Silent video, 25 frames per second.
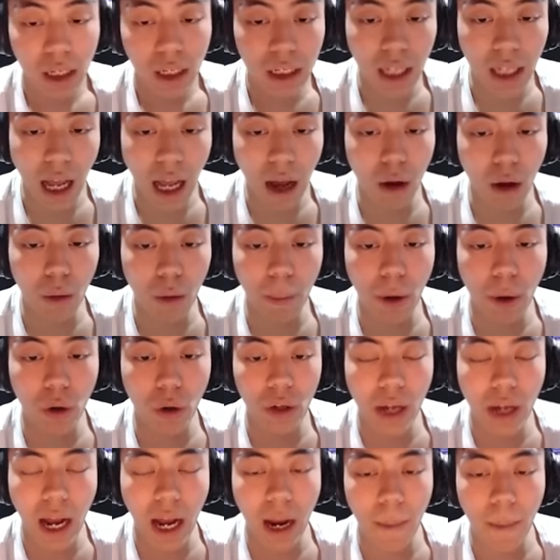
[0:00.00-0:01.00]
คือถ้าเราเป็นค
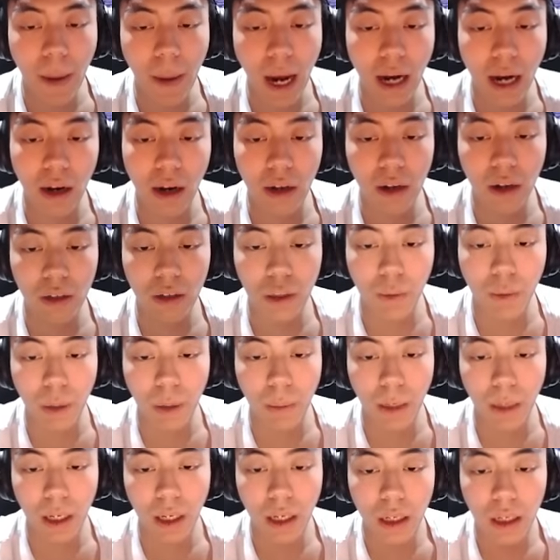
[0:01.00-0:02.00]
นใกล้กำแพงแล้วเราสวิง
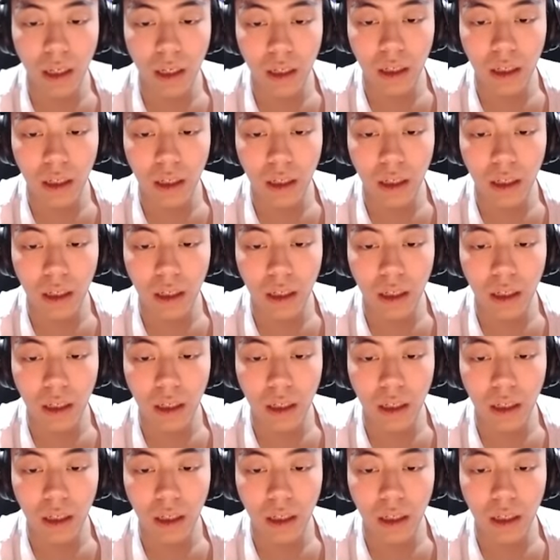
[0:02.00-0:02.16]
ไปเลย